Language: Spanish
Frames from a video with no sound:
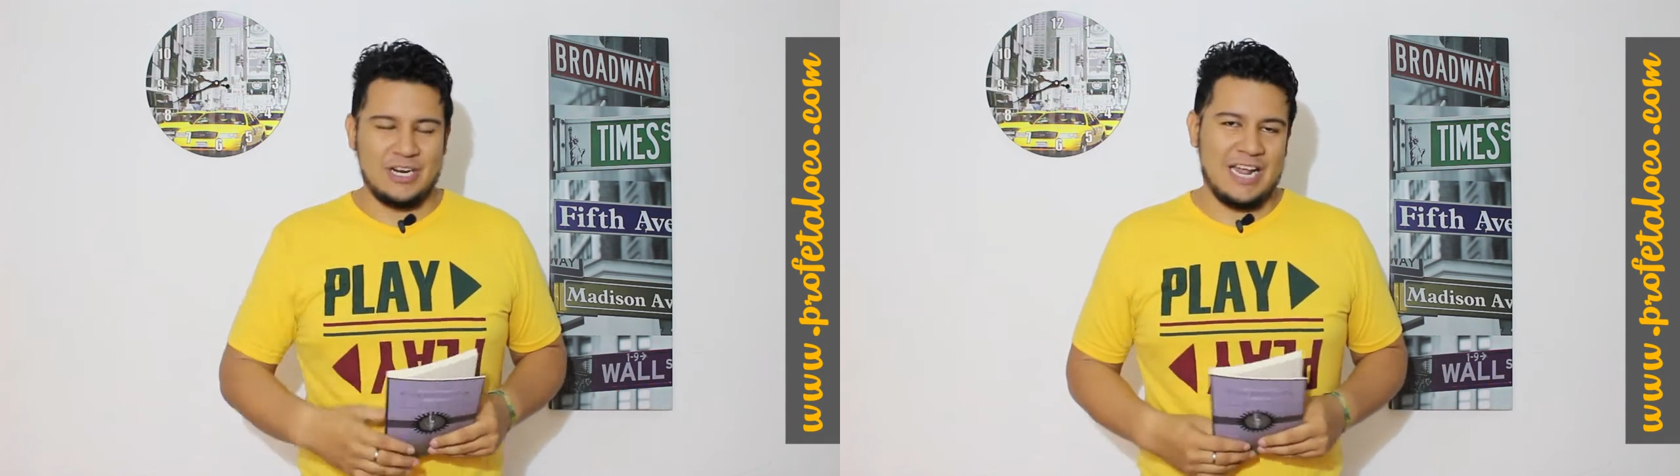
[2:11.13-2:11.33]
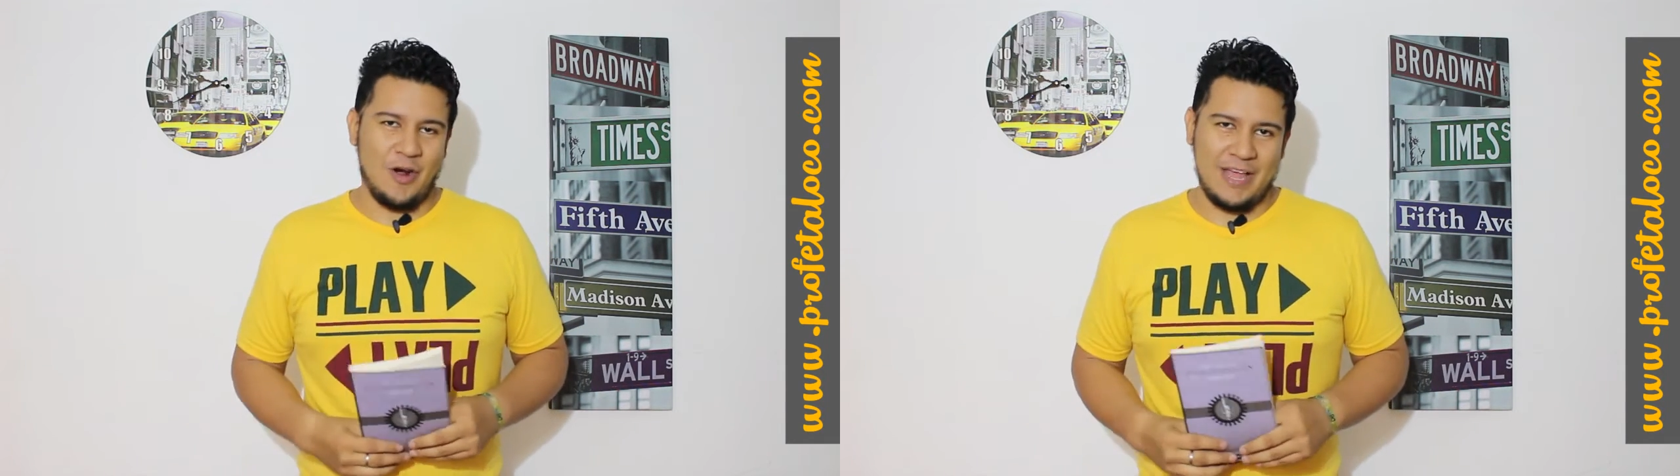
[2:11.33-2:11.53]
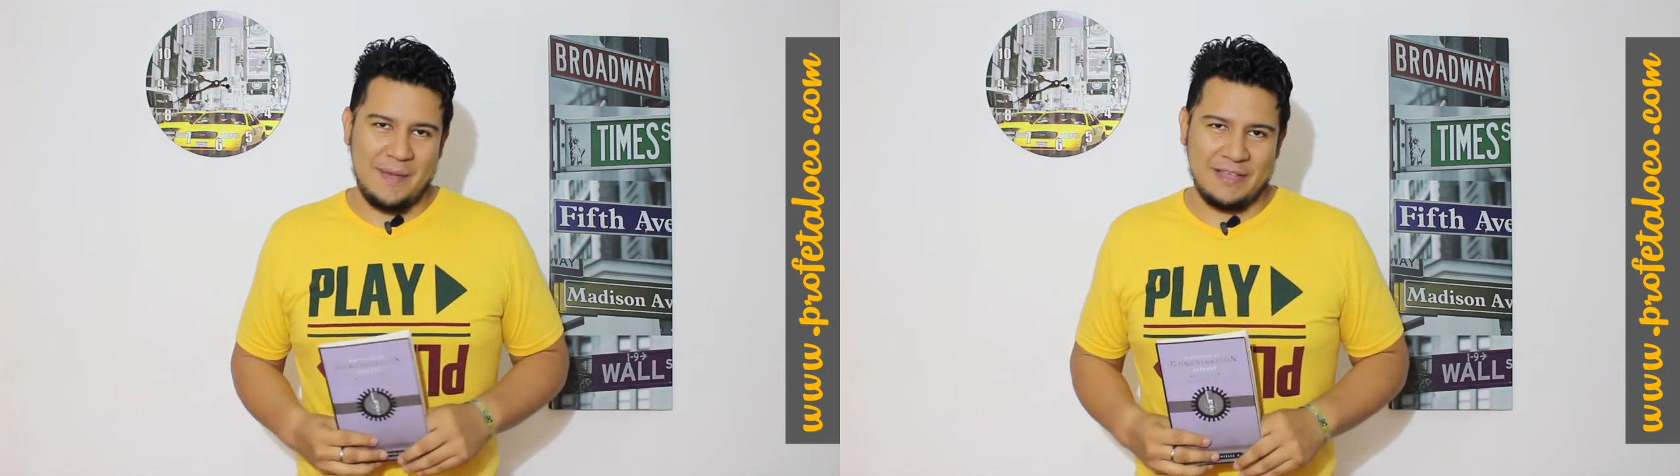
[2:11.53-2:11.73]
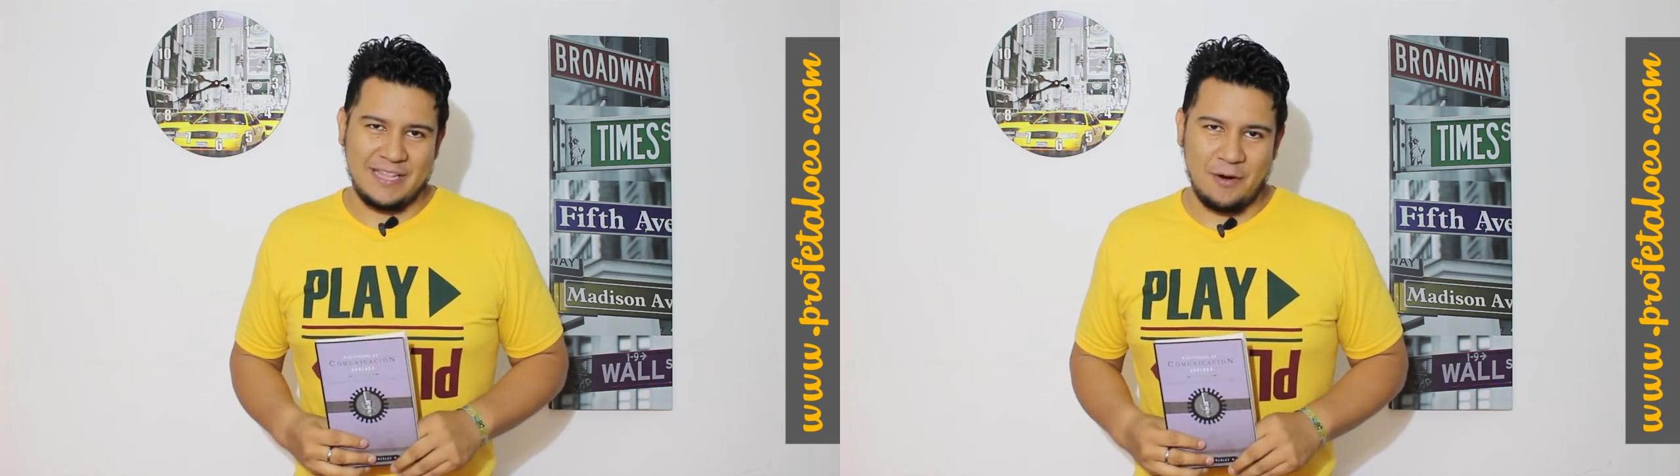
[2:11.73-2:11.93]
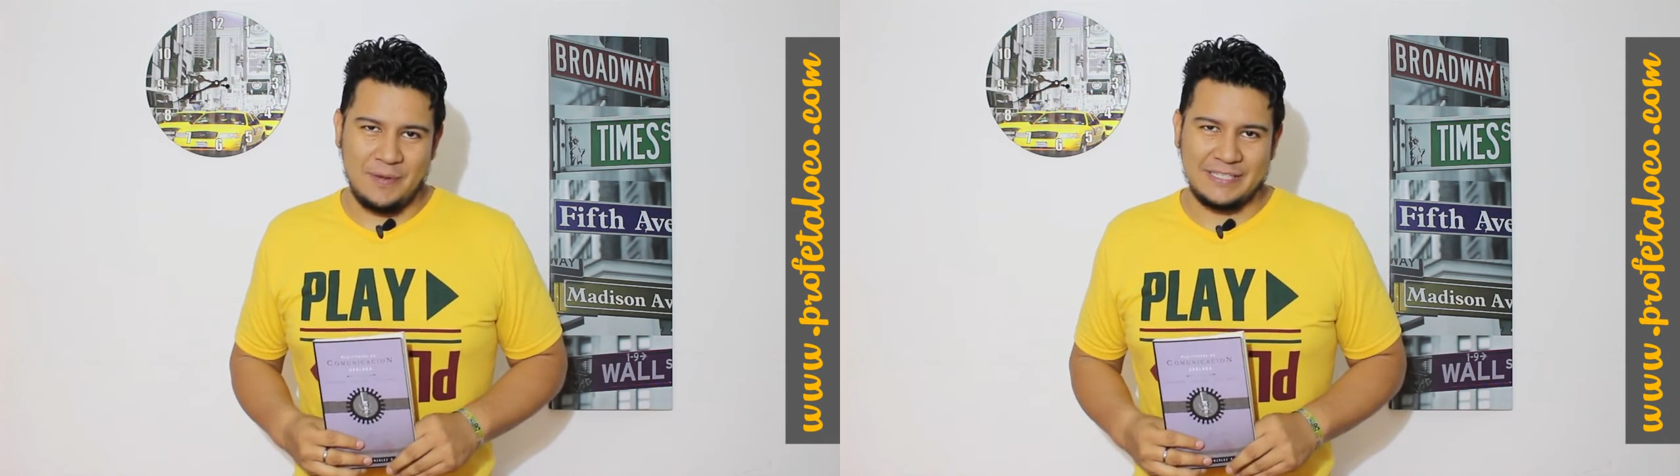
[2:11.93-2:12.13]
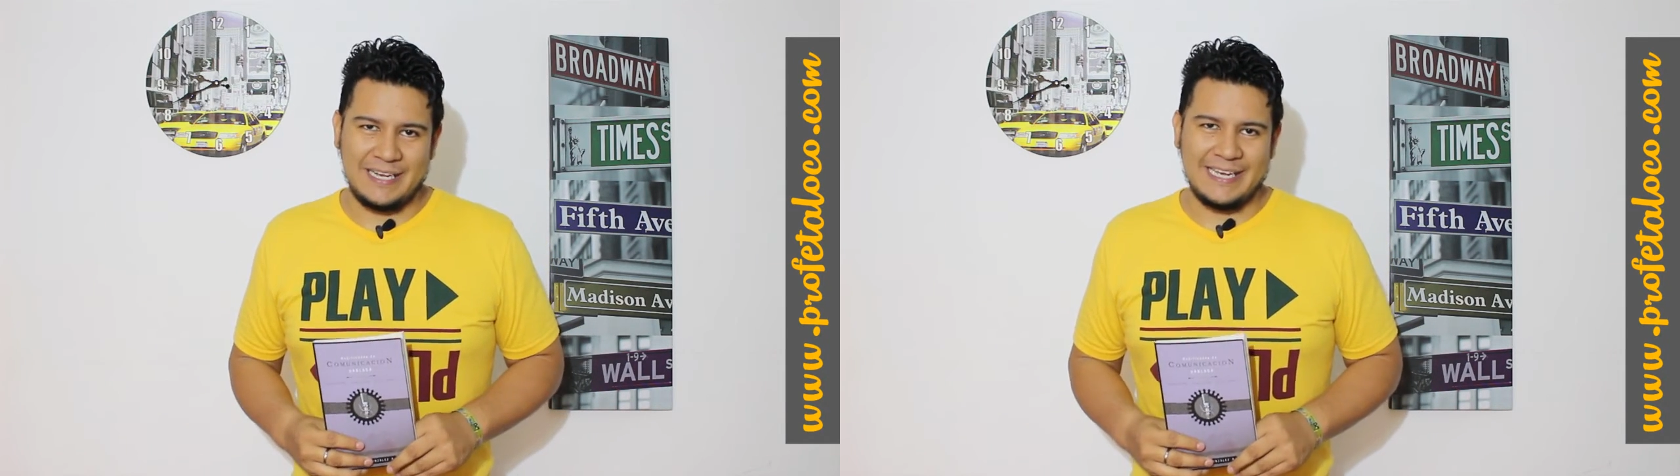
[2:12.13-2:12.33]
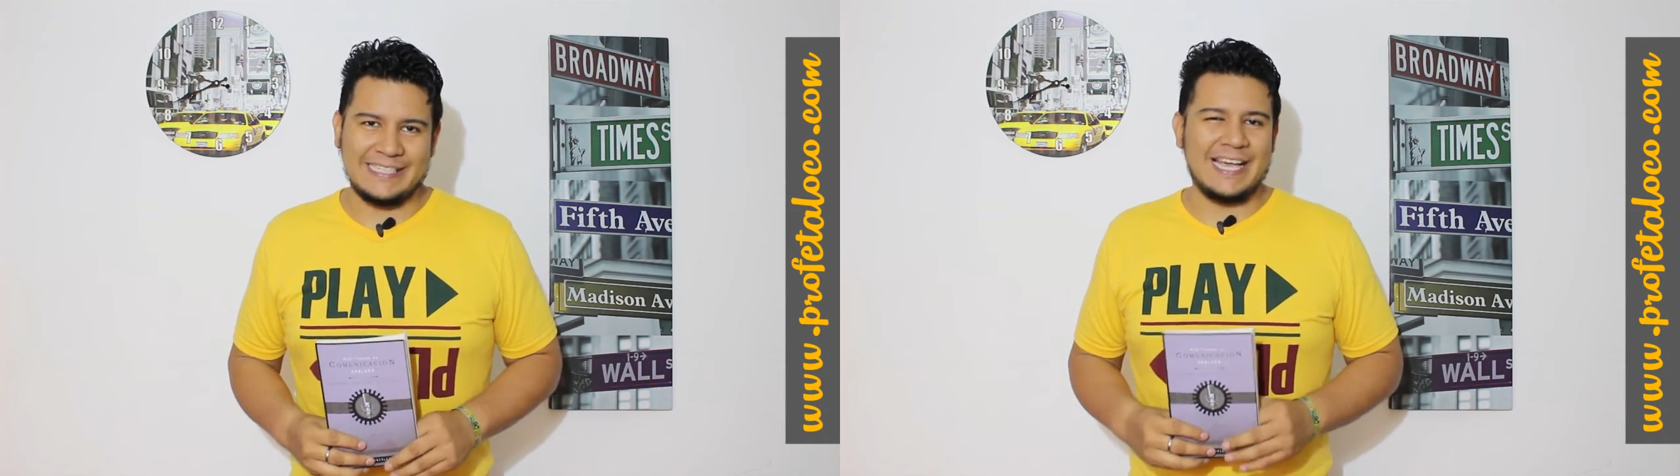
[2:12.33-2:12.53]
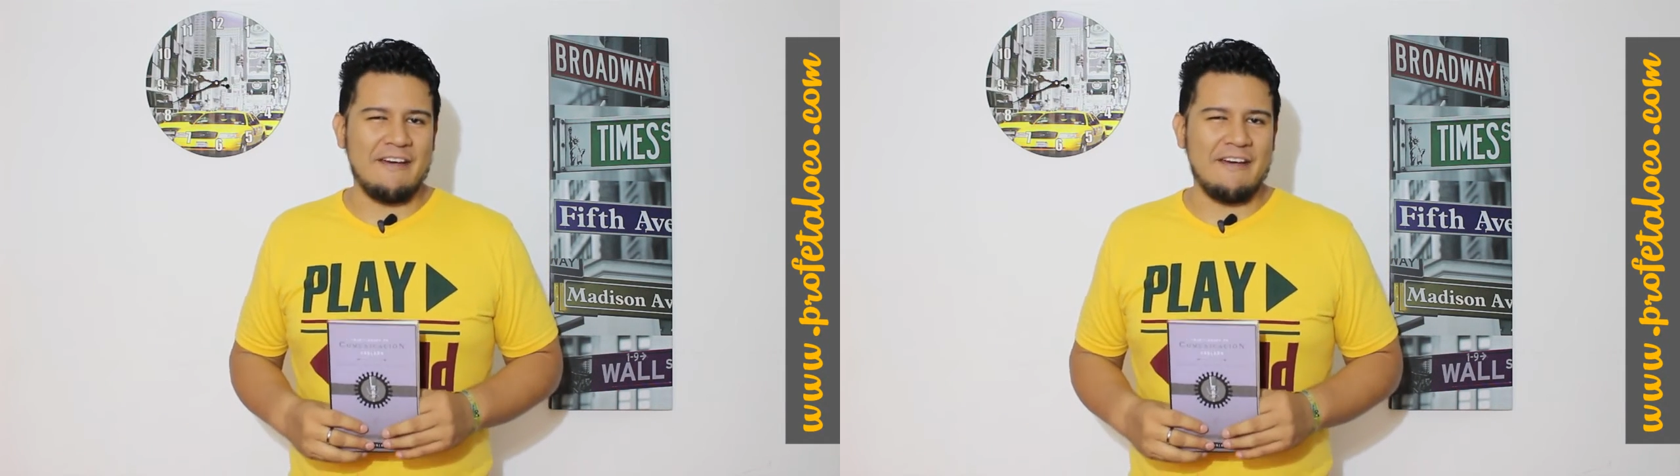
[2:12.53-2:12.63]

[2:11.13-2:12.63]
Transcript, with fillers: a la hora de mandar un mensaje sea